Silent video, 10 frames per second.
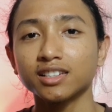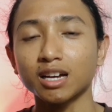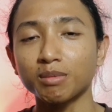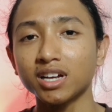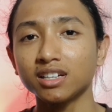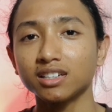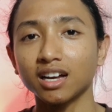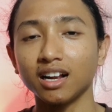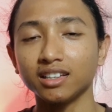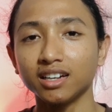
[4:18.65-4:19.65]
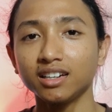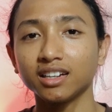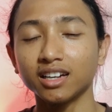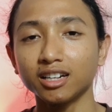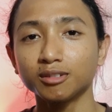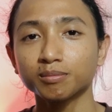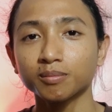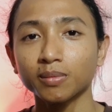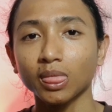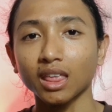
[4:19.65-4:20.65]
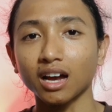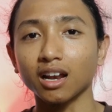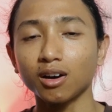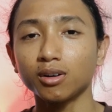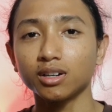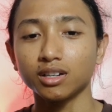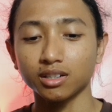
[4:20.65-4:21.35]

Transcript: sama halnya dengan kalau